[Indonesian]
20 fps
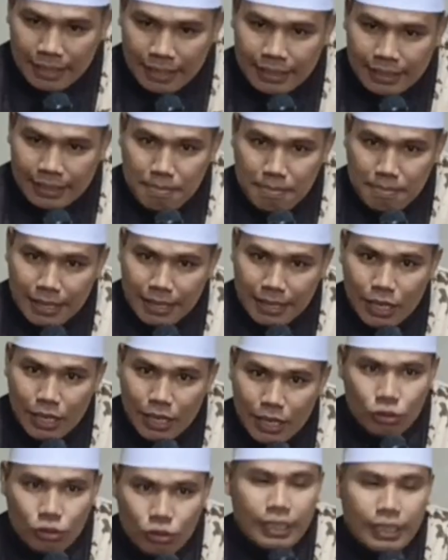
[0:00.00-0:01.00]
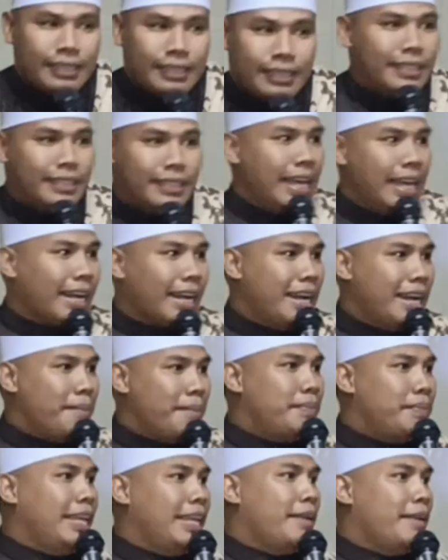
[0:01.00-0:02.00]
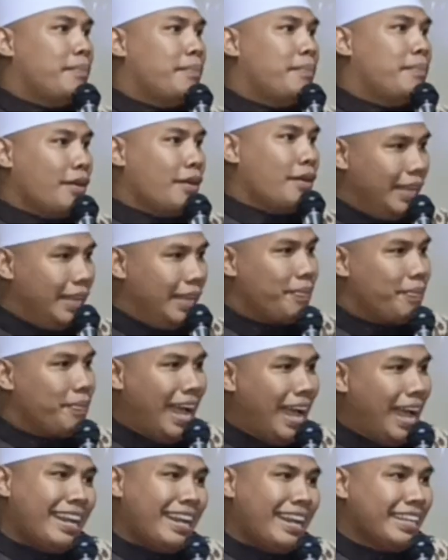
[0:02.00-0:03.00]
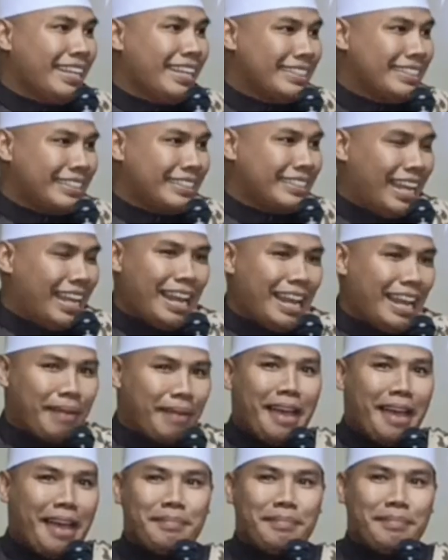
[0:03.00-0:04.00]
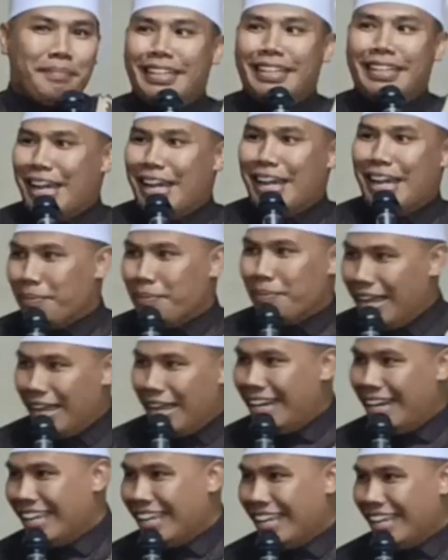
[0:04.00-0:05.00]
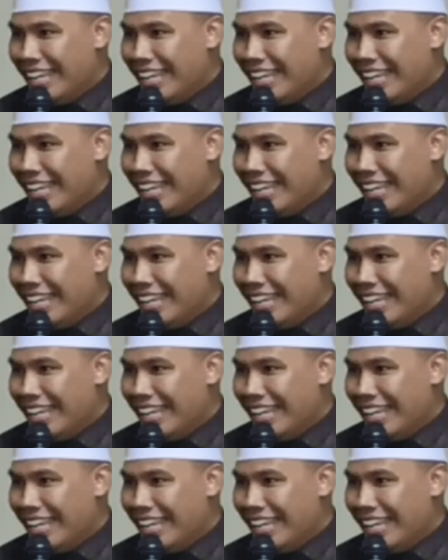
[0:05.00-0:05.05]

di mengikuti jejak Nabi Ibrahim alaihi salam amin ya robbal